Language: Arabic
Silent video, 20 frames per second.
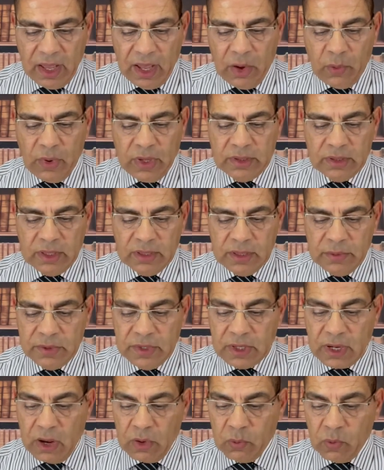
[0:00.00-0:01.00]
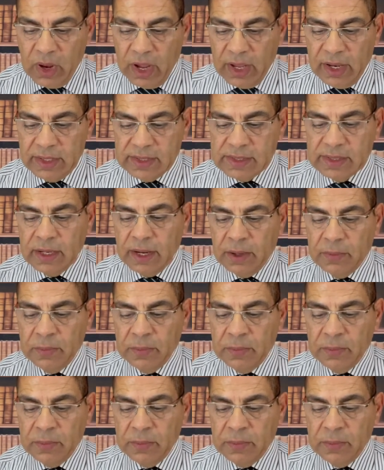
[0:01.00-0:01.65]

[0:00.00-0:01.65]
أعوان تدابير أنواع ألسنة